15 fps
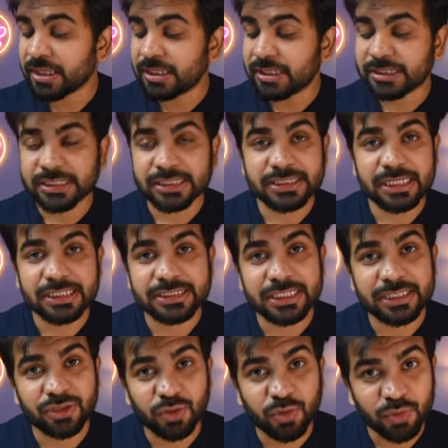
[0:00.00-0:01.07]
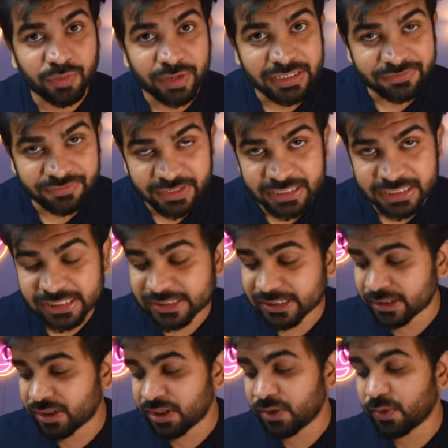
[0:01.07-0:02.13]
इसके साथ साथ दो डिवाइस फीड कर
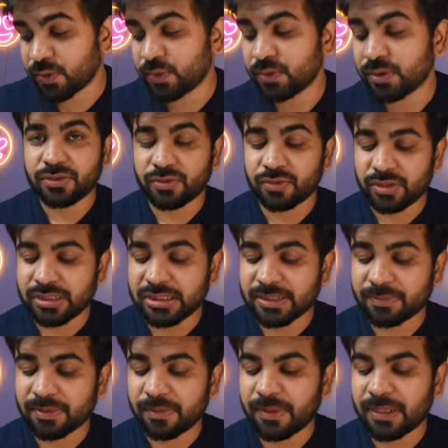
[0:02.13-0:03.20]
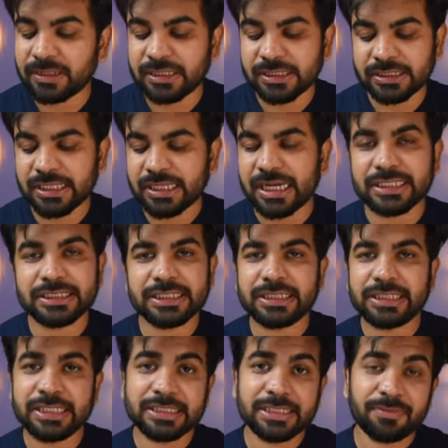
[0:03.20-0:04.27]
सकते हो तो इन सब के बाद इसकी
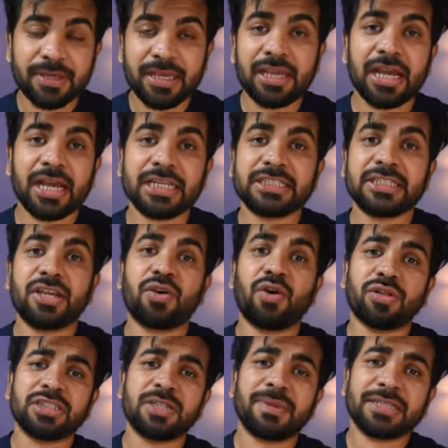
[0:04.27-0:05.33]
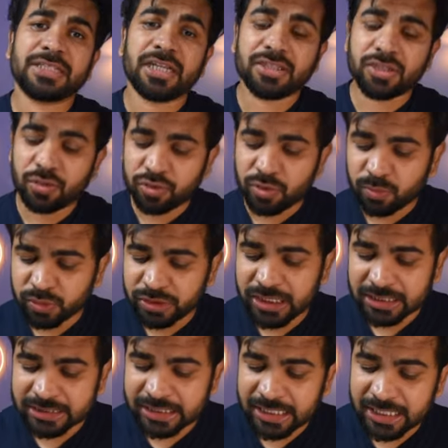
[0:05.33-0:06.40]
खासियत ये सब है अगर इसके कौन सी बात करता हूँ तो मुझे लगता